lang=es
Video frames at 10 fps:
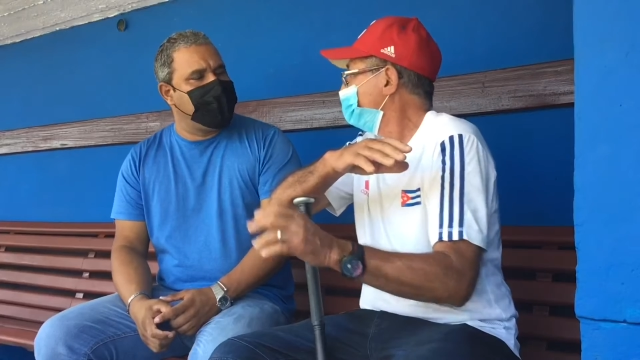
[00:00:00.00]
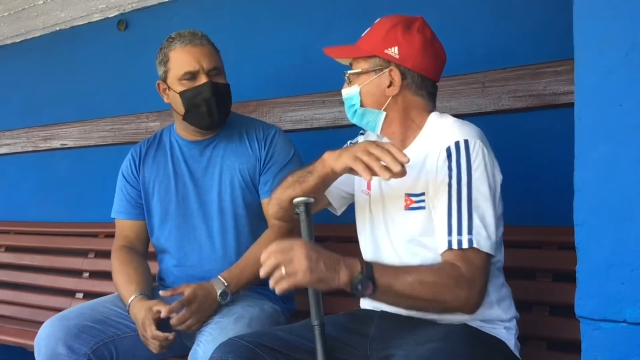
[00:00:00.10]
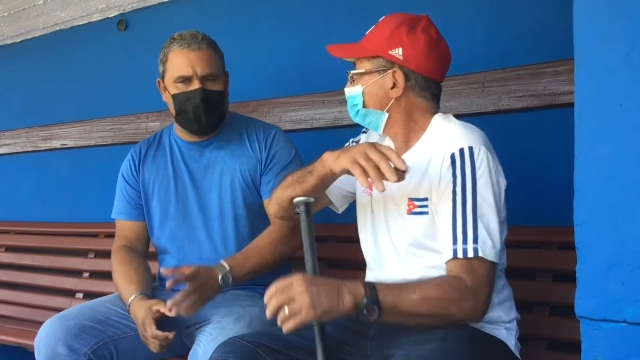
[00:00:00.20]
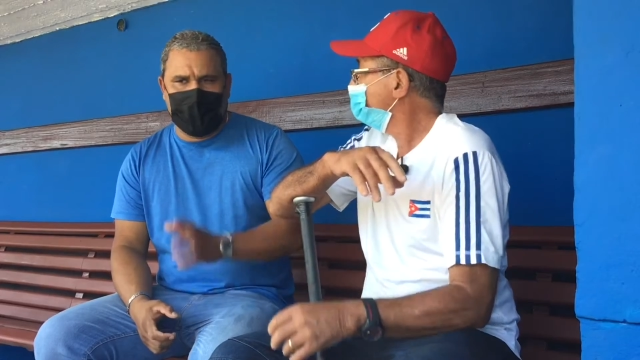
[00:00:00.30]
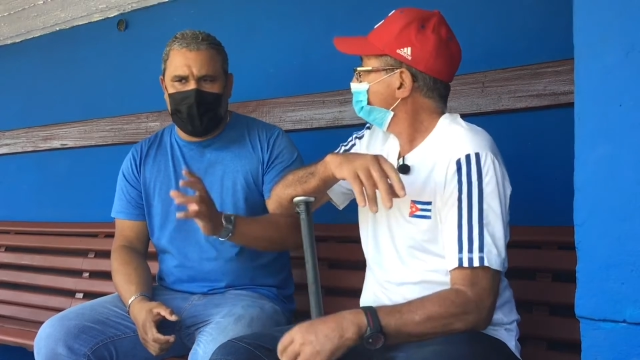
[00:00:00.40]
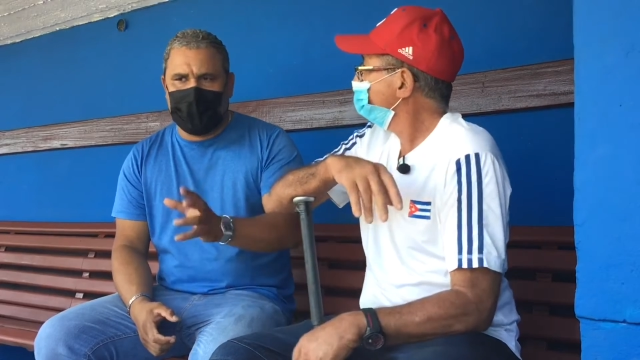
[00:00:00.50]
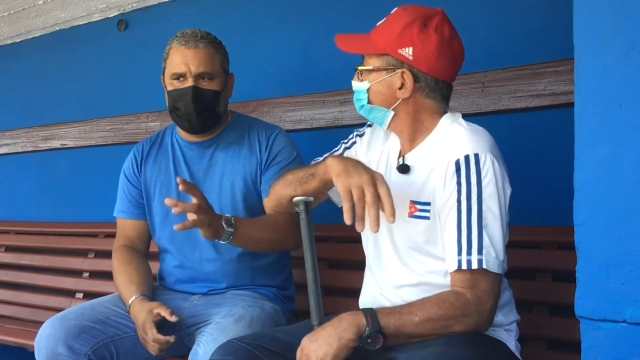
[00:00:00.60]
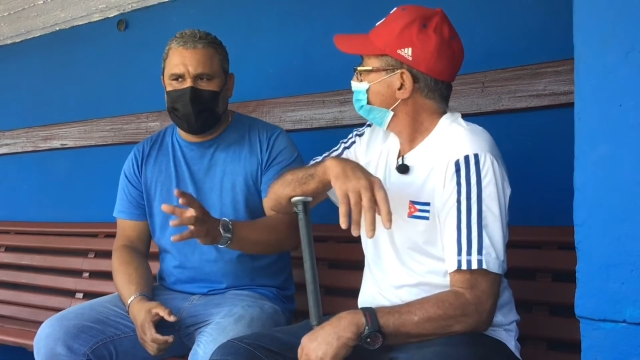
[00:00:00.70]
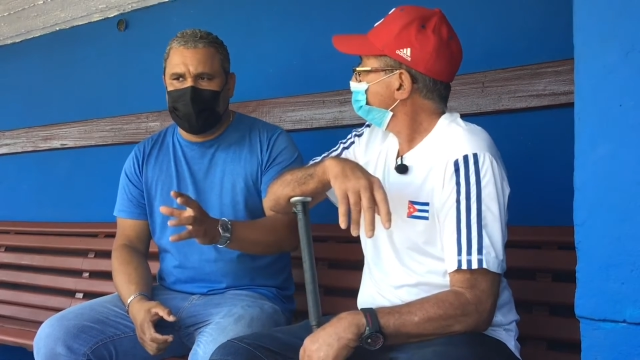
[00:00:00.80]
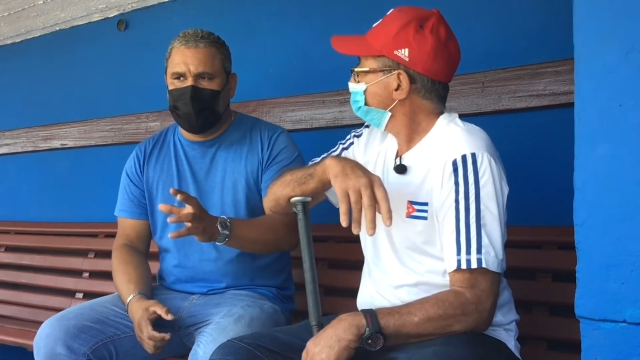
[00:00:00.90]
En aras del
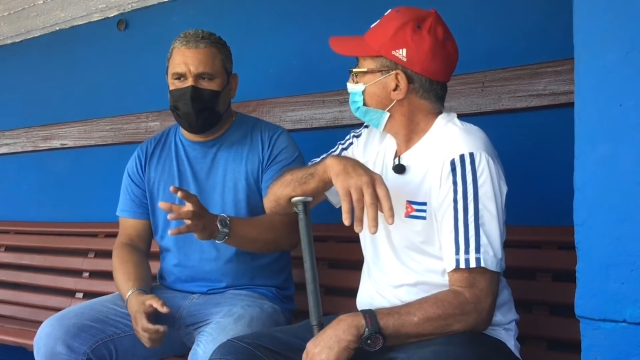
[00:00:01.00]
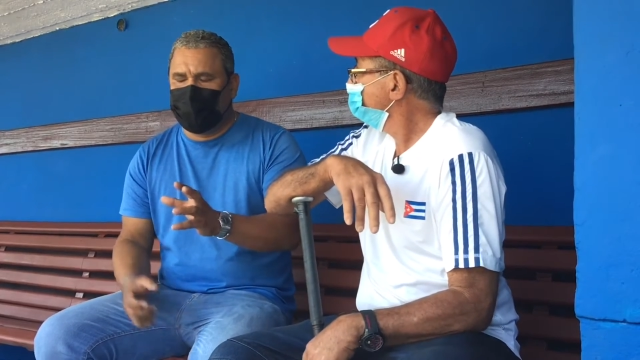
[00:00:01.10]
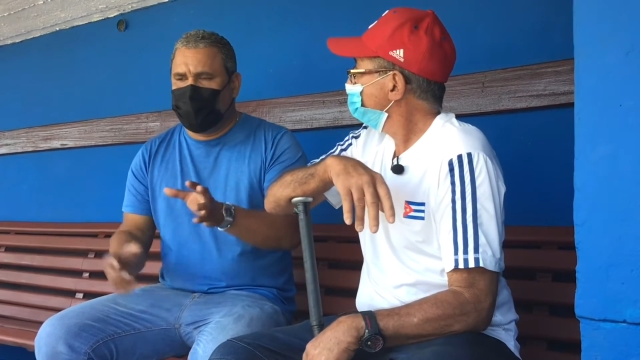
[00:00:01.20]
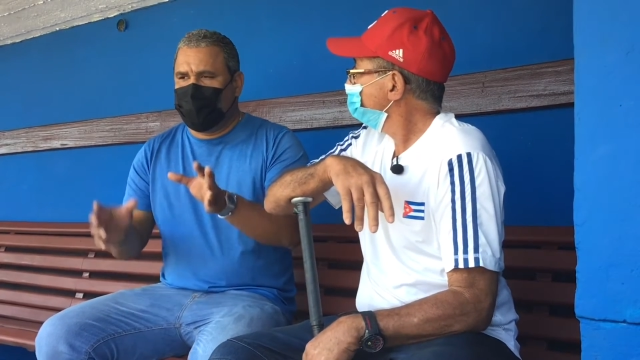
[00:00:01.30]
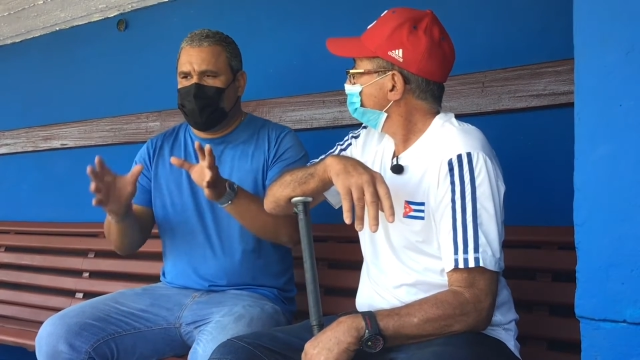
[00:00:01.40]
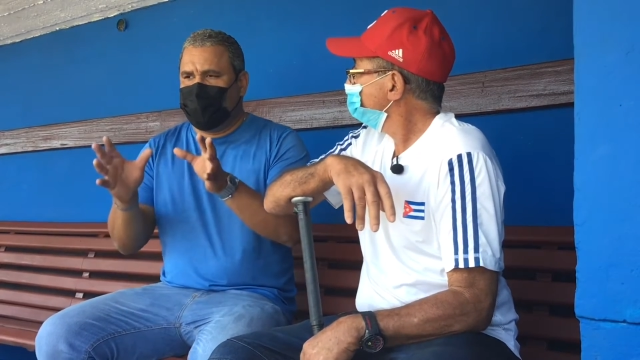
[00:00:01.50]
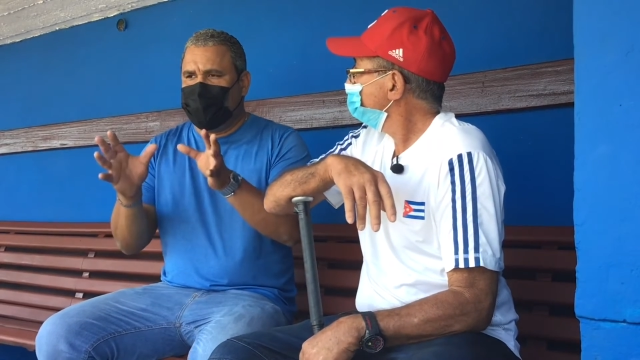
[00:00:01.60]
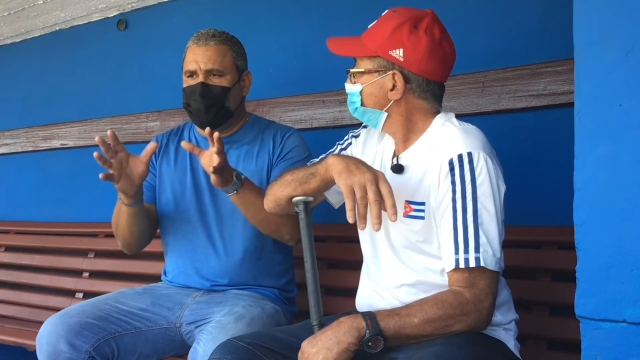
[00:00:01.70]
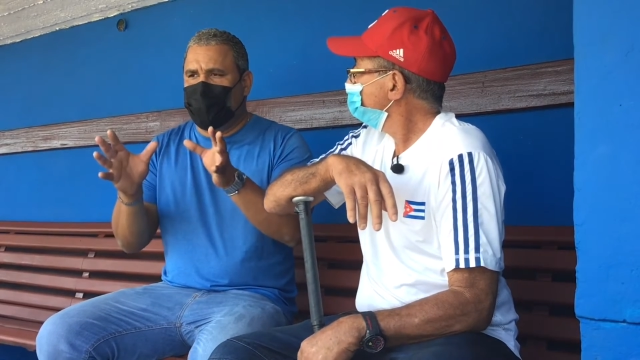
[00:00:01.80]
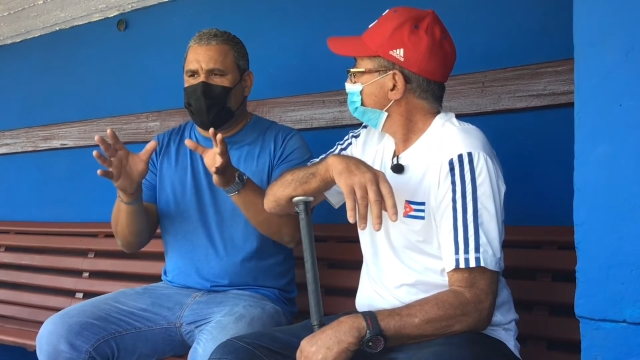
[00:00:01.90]
tiempo, de
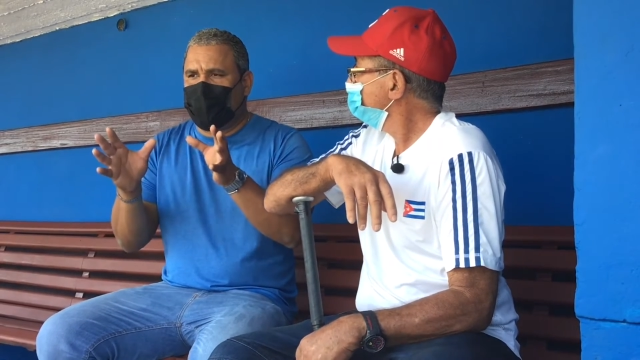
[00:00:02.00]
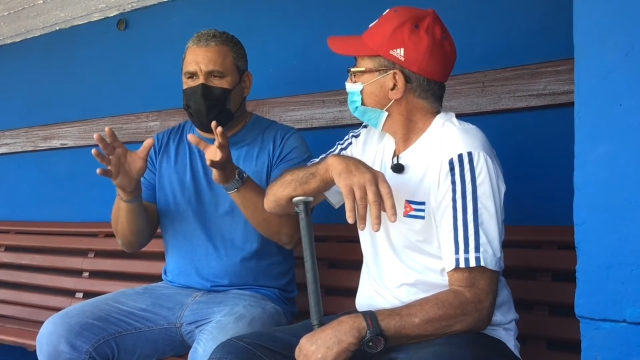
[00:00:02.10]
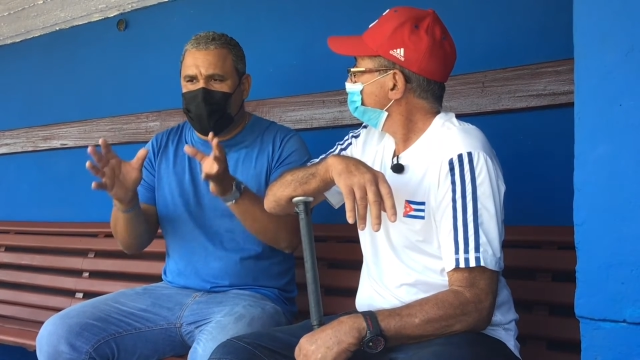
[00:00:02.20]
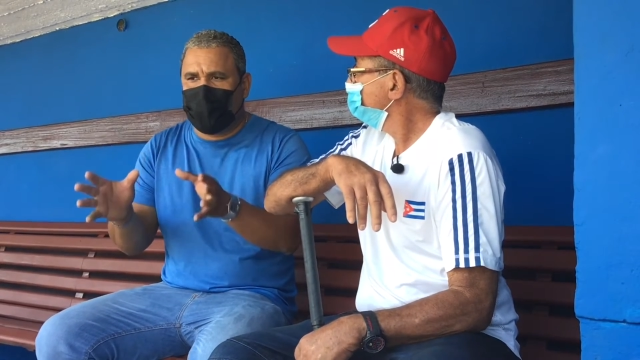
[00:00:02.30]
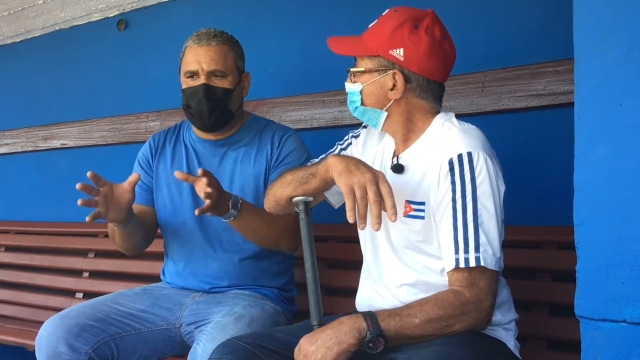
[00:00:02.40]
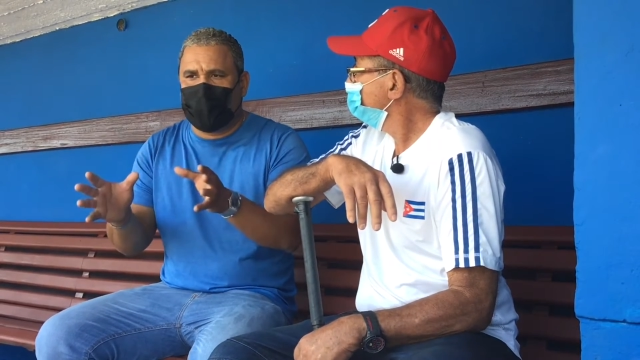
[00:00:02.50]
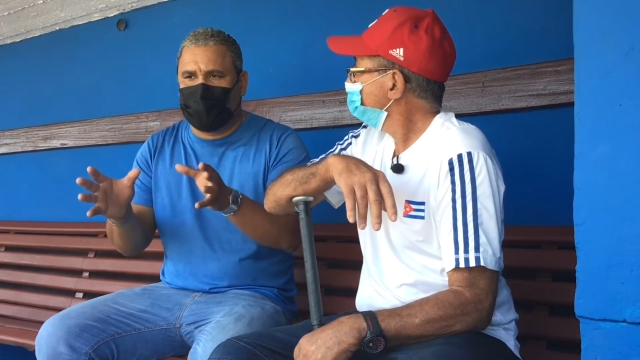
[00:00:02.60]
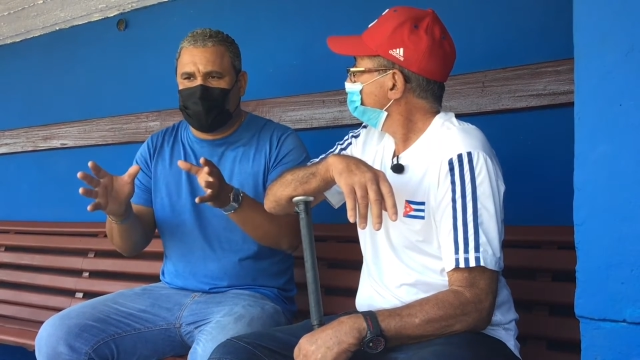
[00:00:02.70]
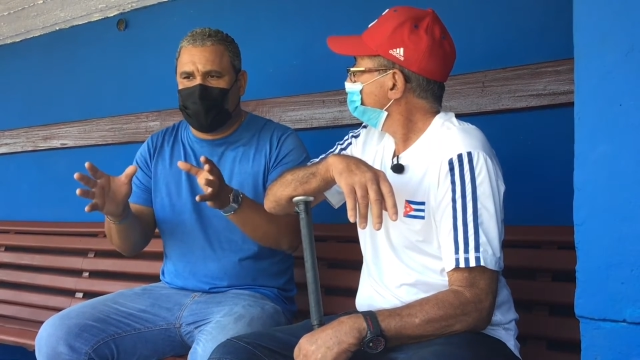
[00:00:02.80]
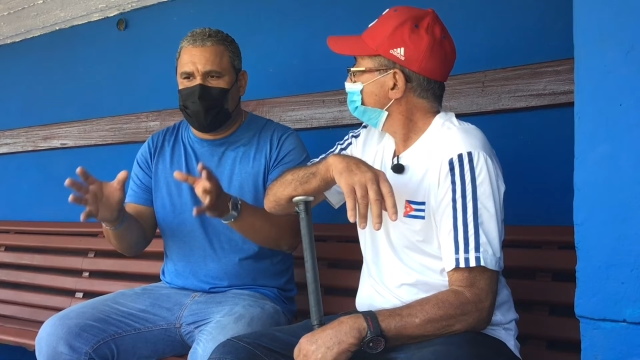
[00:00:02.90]
lo que vio en el
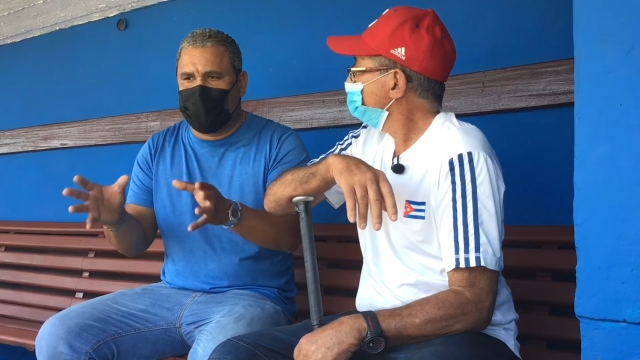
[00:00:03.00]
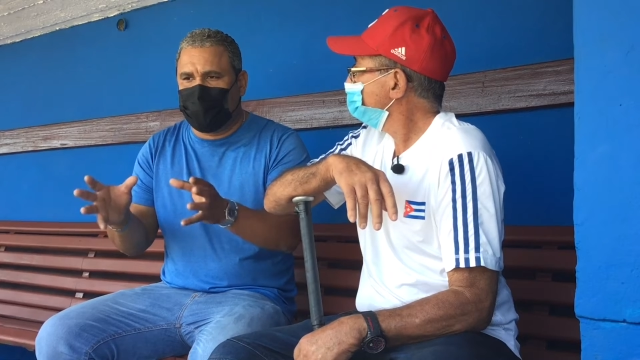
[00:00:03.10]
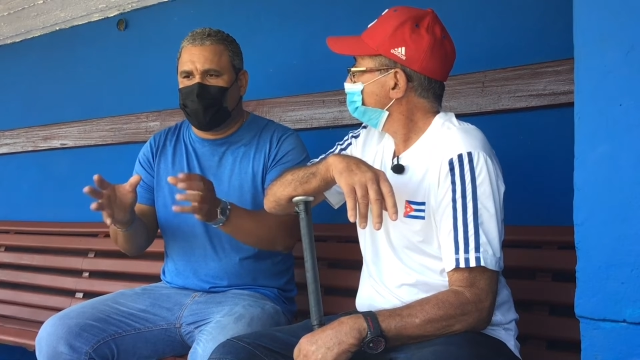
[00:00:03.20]
entrenamiento,